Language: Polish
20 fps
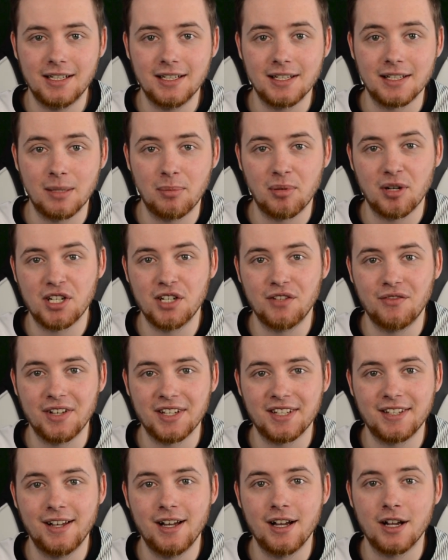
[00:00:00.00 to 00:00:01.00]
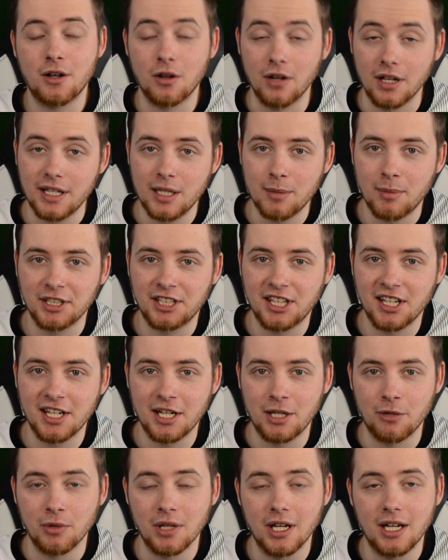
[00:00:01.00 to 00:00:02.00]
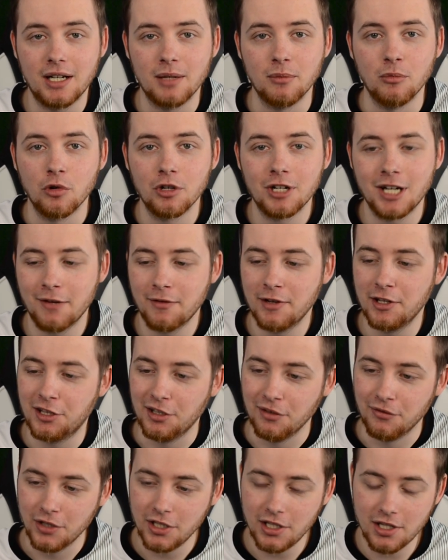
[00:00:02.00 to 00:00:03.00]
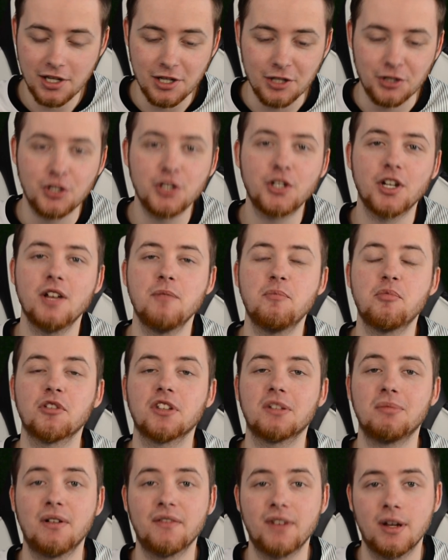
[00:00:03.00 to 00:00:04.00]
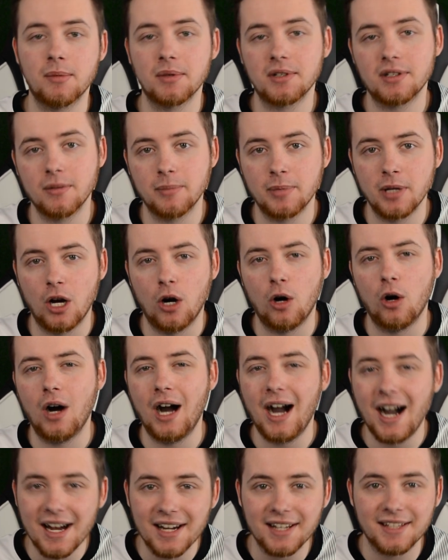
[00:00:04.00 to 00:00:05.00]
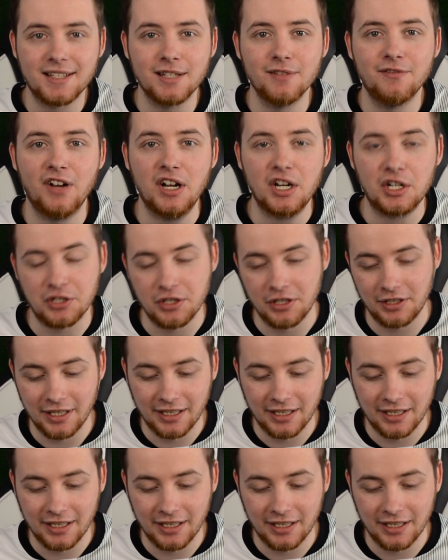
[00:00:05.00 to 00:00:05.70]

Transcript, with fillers: Zapraszam Was na kolejny materiał na Murawie TV i dzisiaj porozmawiamy sobie o arcyważnych,